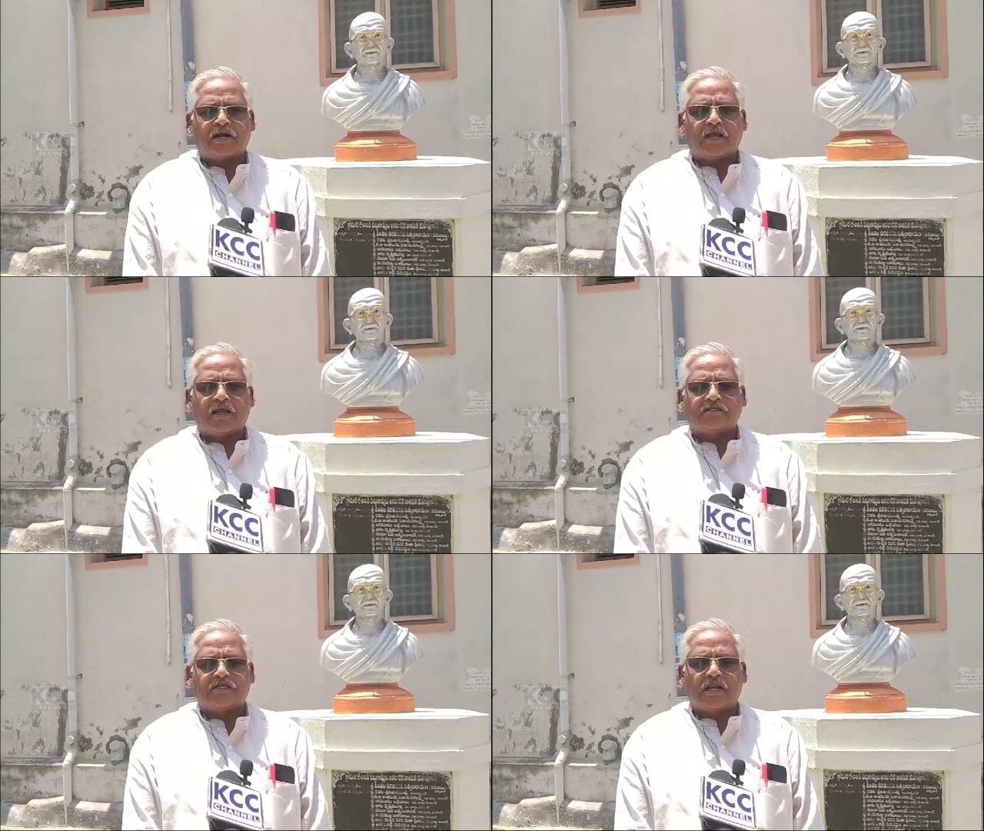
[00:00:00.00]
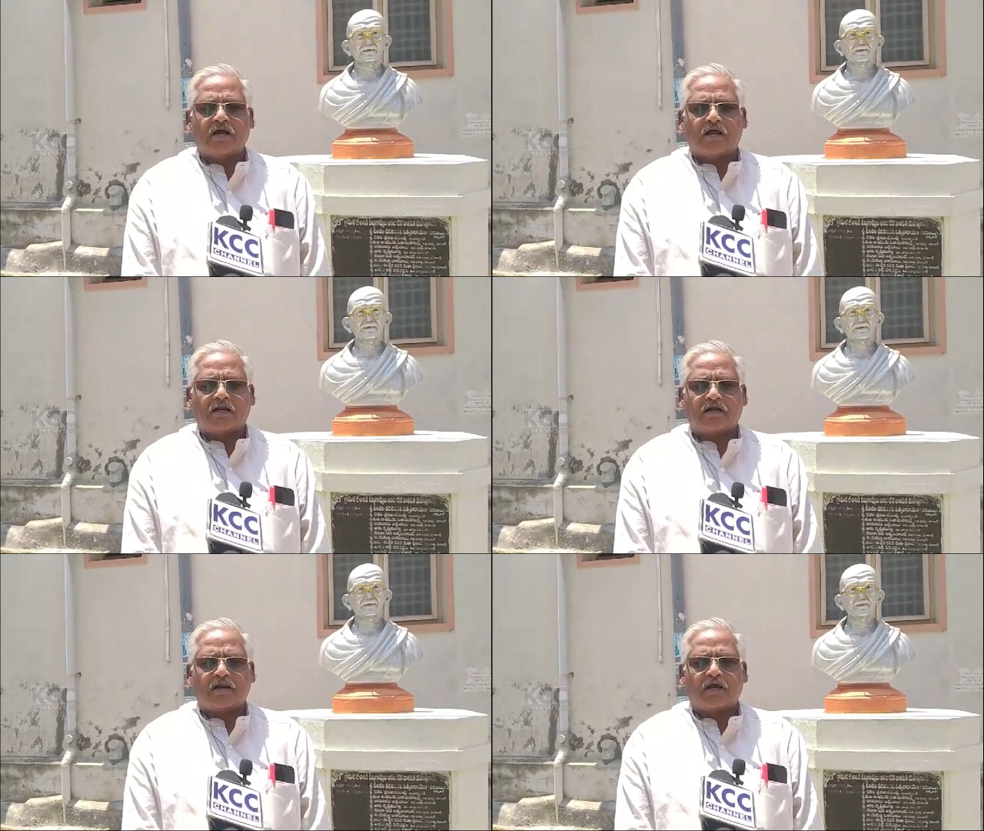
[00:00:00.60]
అట్లాగే జిల్లా
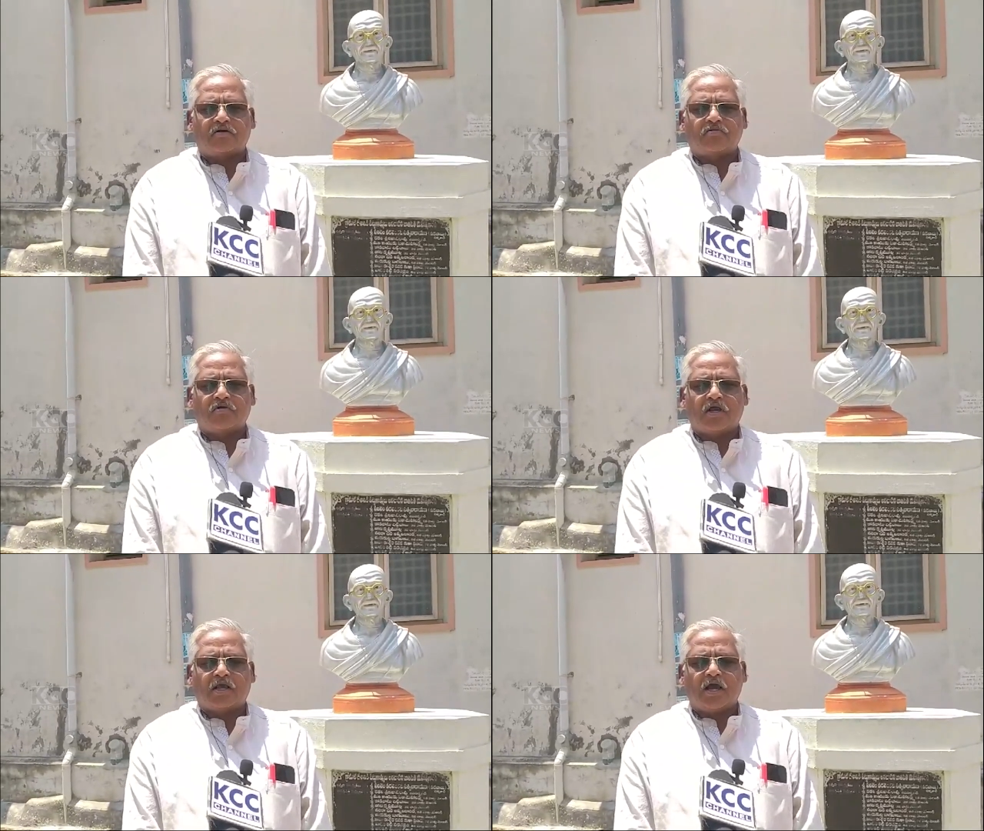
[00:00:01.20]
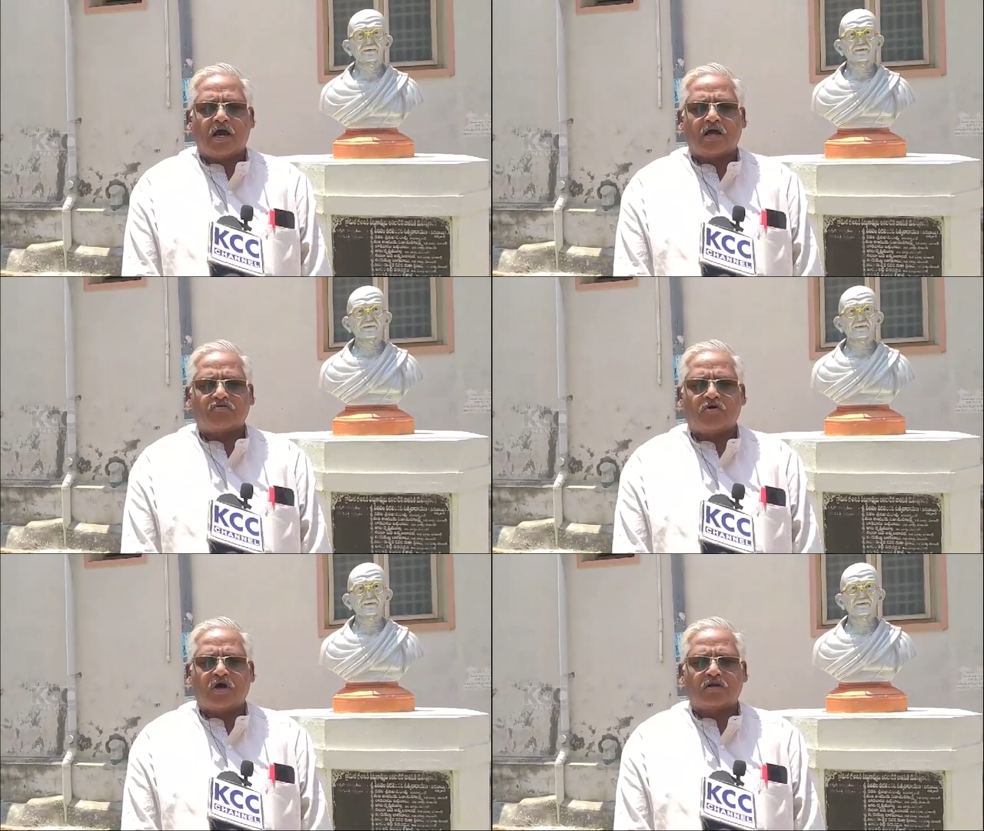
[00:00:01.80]
కలెక్టర్ గారు అలాగే
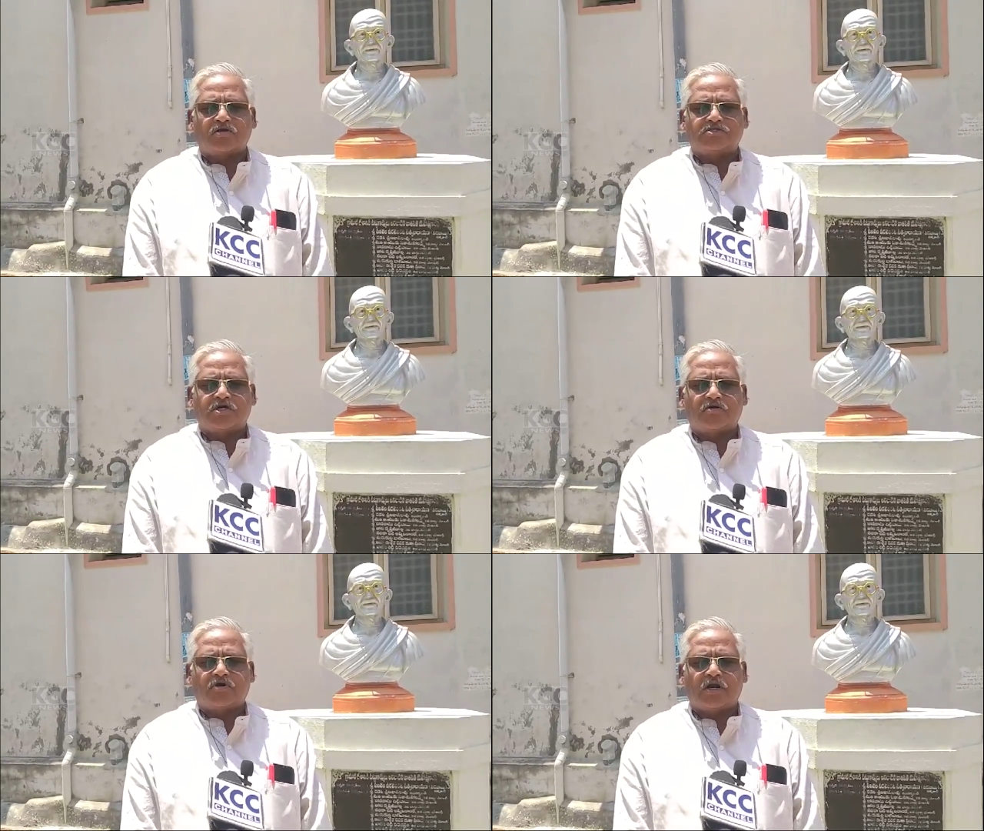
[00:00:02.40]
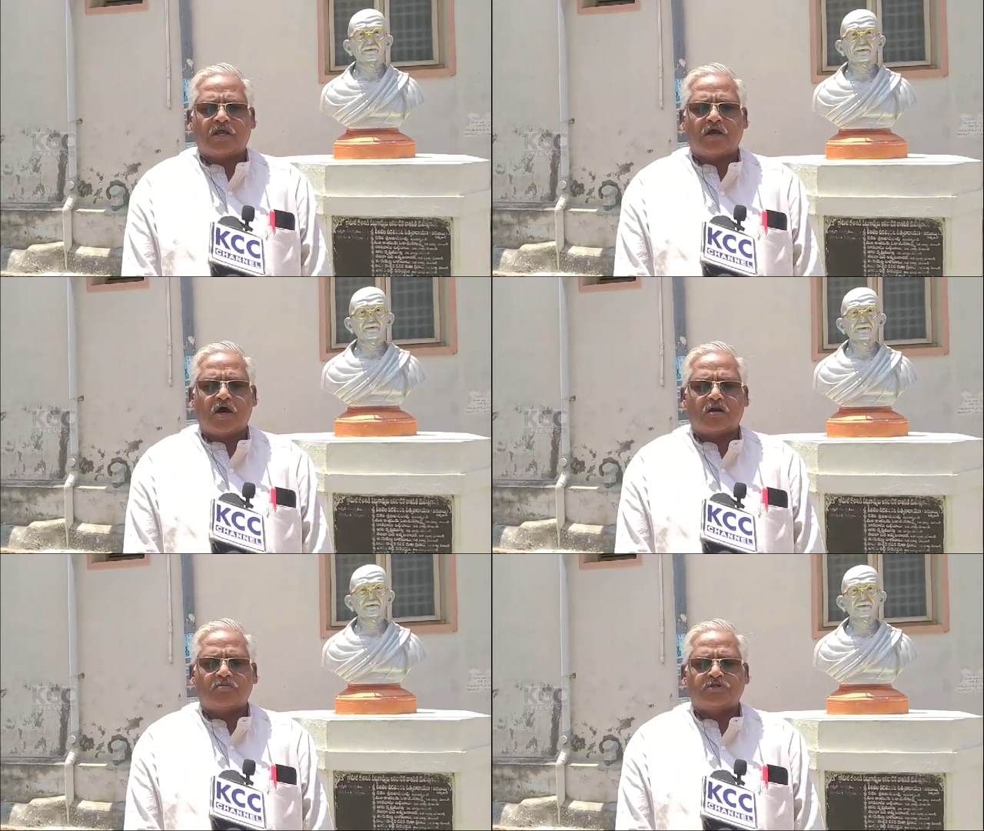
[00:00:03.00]
ఆర్ఓ గారు ఇచ్చినటువంటి
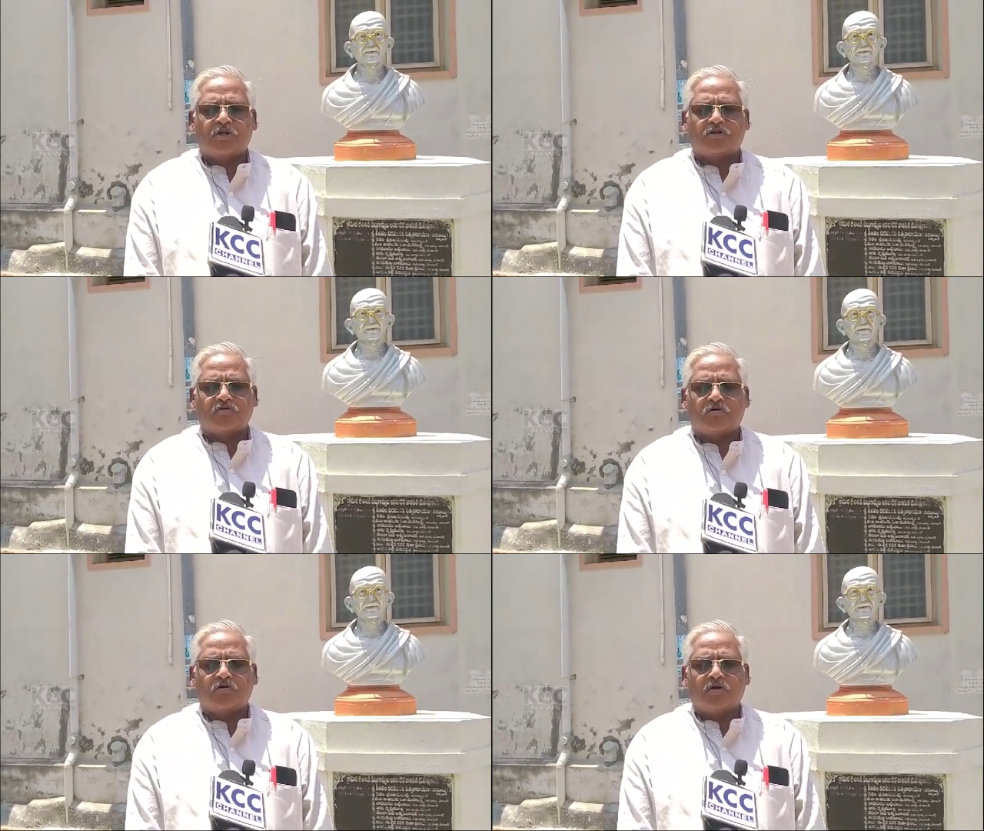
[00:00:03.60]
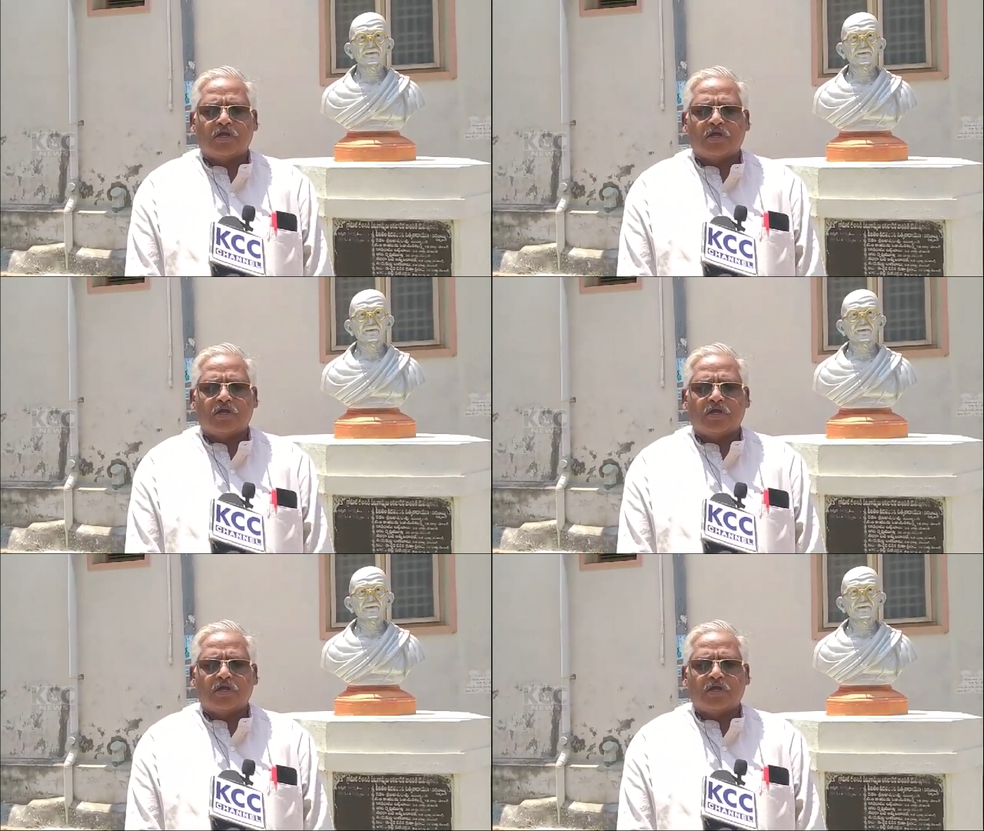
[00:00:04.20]
అనుమతులతో